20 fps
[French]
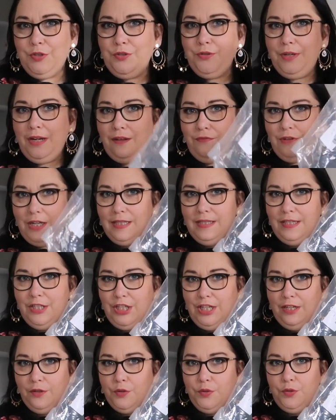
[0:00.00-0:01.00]
chaussures, la voici,
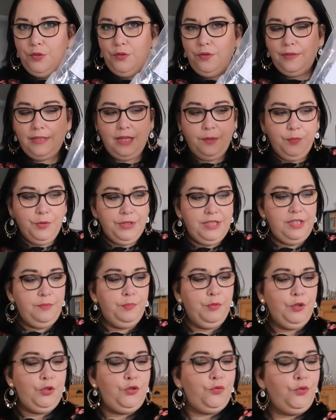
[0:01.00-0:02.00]
je l'ai reçue dans un petit
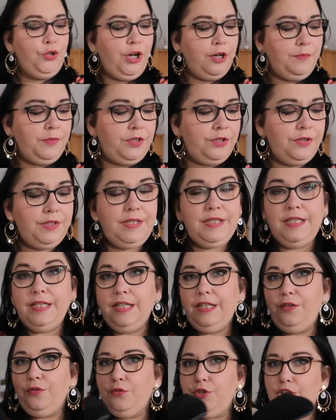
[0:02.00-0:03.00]
pochon comme
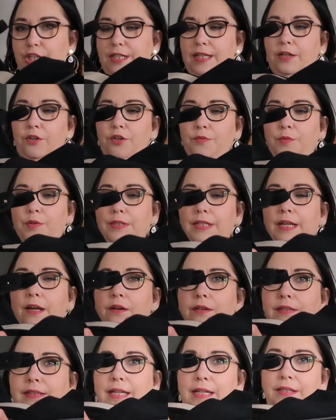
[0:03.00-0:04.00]
ceci. Donc je les ai commandées
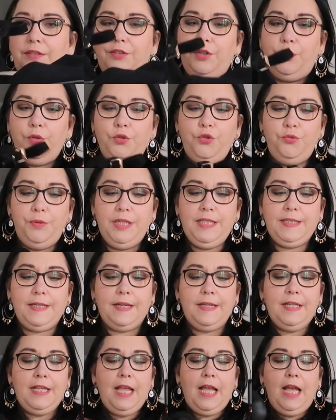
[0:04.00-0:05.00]
en taille 38.
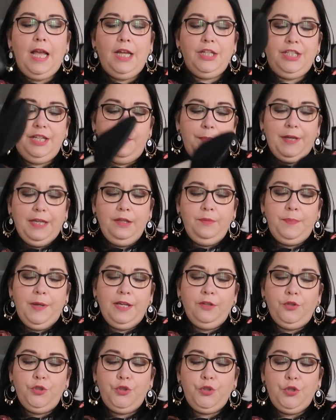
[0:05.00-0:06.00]
J'ai pris une
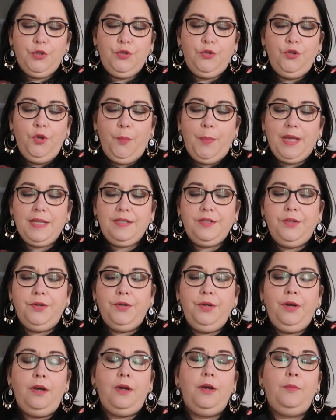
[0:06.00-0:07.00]
paire de chaussures parce que
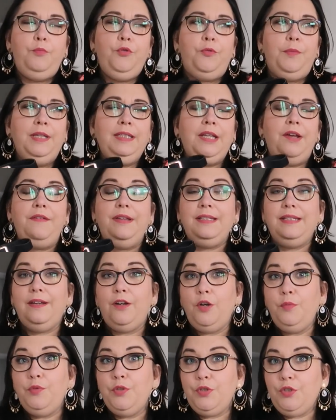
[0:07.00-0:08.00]
euh, pour mettre avec des
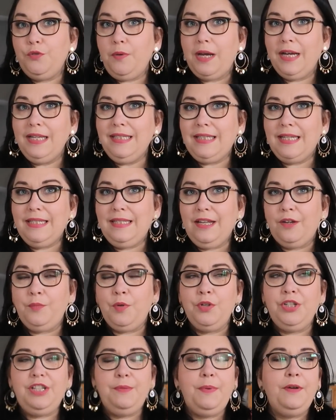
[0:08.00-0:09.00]
robes de soirée,
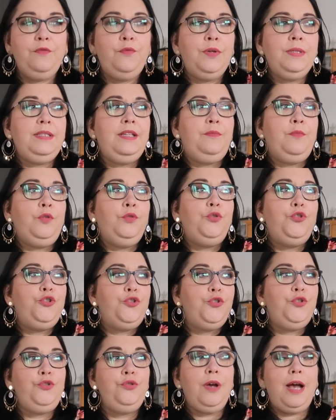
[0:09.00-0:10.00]
sincèrement, j'ai pas forcément de
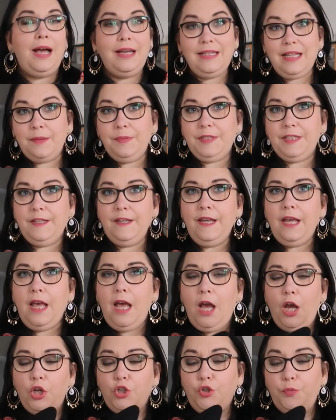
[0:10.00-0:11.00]
chaussures adaptées.
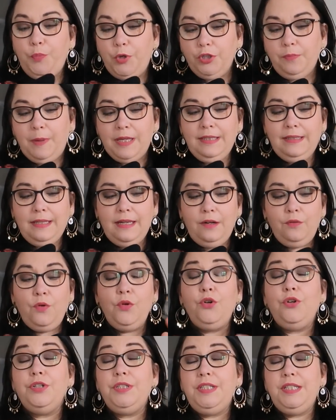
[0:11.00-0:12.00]
Je porte pas de talons
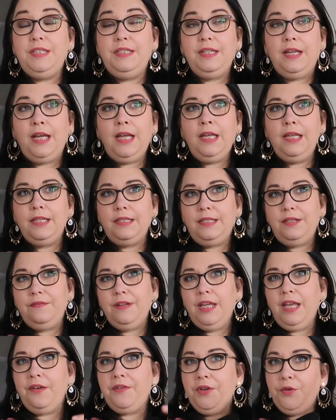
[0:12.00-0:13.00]
au quotidien et c'est
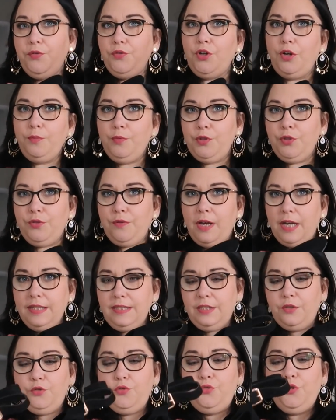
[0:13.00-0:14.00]
vrai qu'avec une robe de soirée,
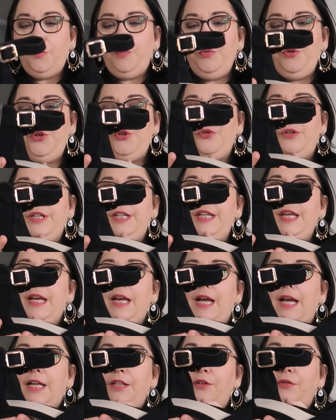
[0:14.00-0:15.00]
c'est toujours plus joli.
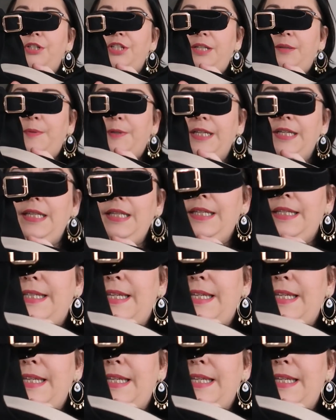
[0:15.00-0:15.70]
Donc j'ai pris